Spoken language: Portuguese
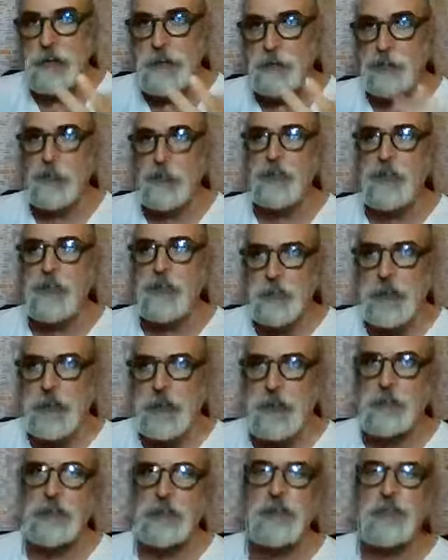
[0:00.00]

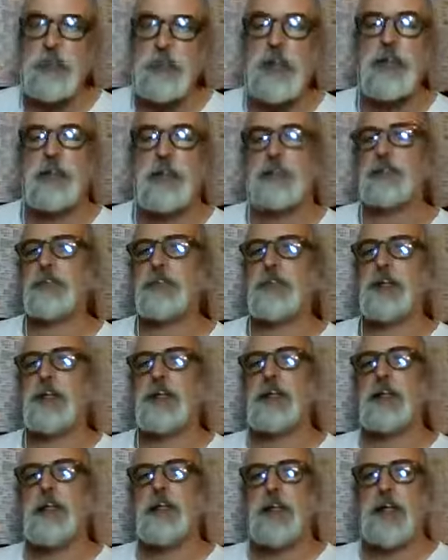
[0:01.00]
envolvimento humano,
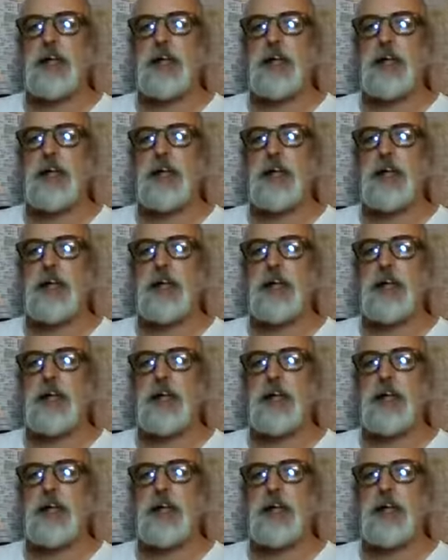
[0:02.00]
né?